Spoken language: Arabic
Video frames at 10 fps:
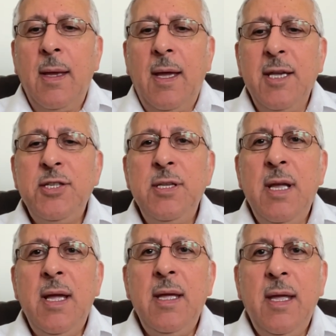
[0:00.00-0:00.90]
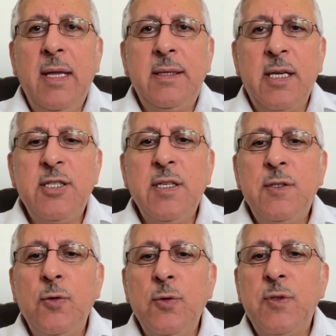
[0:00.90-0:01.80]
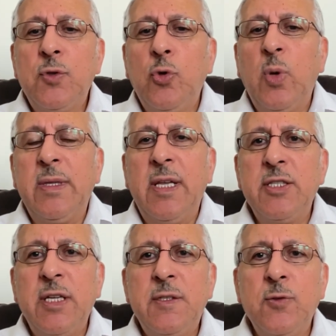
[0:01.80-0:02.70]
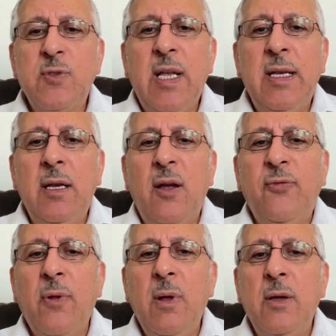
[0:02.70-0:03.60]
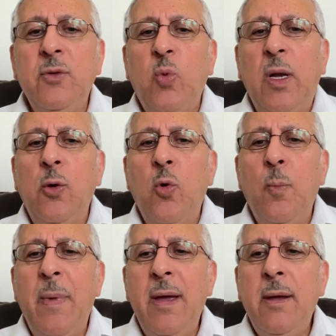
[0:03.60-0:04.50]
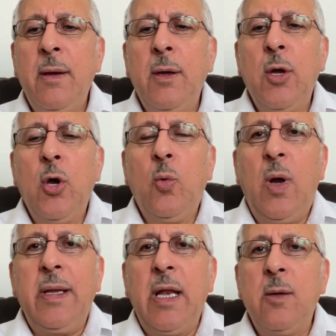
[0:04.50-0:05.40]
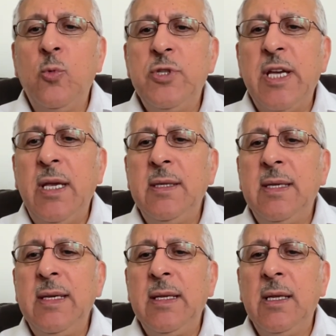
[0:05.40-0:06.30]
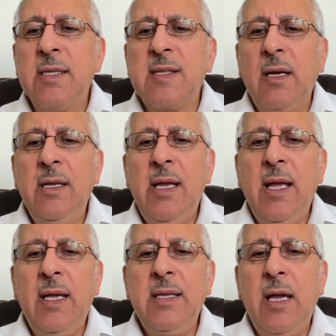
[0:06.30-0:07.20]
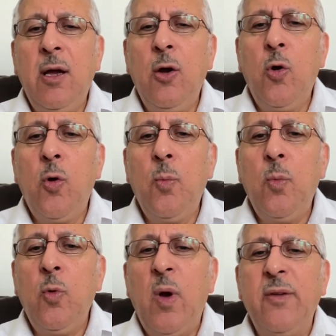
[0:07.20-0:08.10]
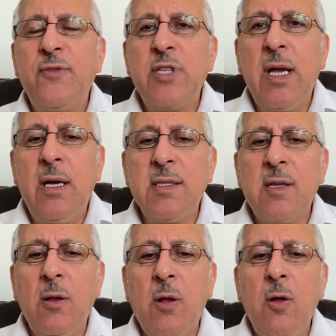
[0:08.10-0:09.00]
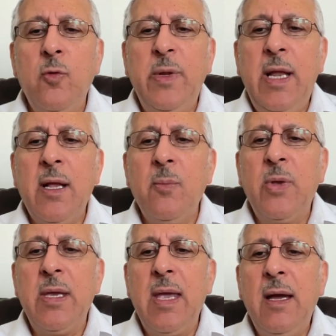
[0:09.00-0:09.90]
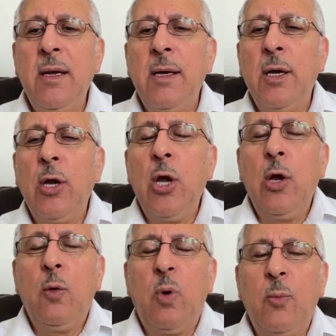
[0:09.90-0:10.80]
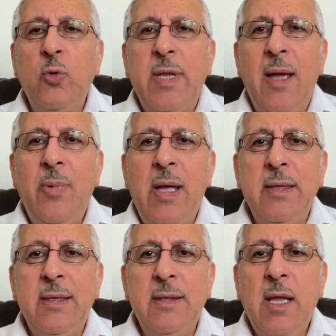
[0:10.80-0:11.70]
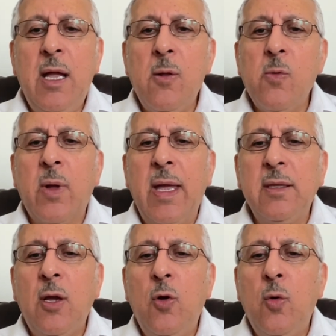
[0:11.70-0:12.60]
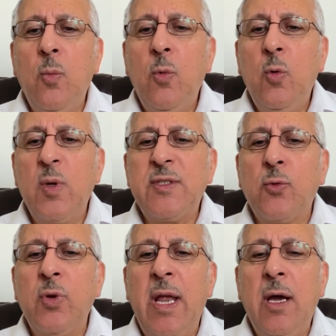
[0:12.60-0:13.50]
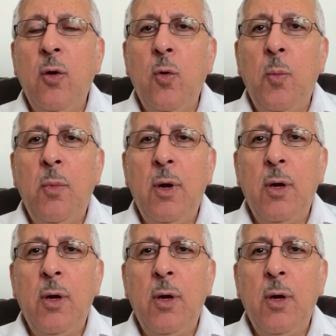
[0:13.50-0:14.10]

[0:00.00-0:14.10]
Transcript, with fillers: أشنع التجسس هو التجسس على الأفراد والأمة وعلى المجاهدين لصالح أعدائهم وإفشاء أسرارهم الحربية ومتابعة تحركاتهم وسكناهم